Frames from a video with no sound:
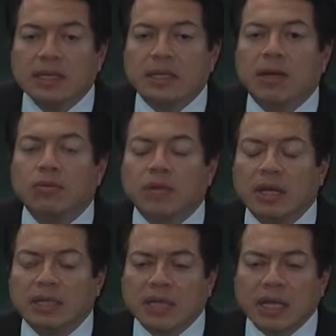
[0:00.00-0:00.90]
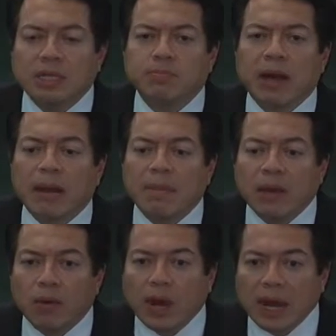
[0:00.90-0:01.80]
sean utilizadas para
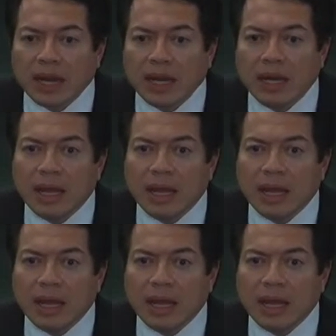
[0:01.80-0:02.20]
mejorar